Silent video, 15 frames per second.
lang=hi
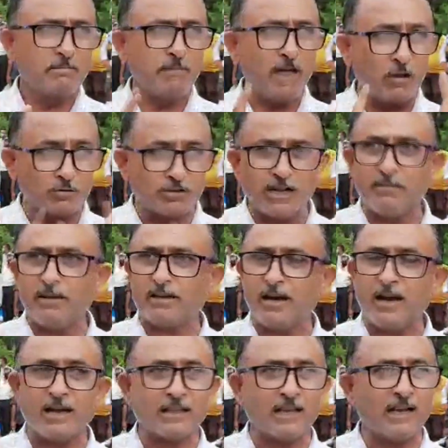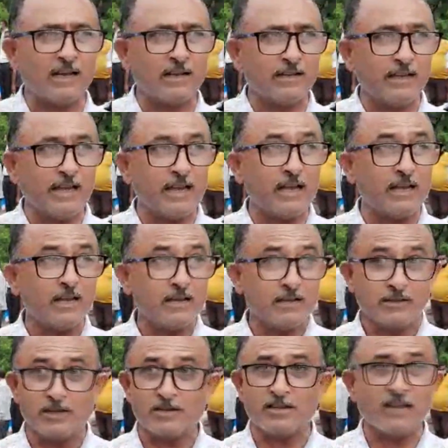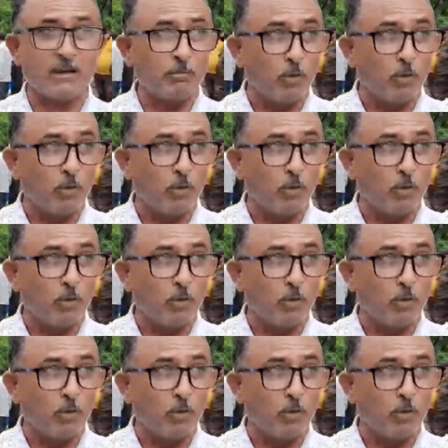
मैं उस दिन भी कहा था ये दिस इज द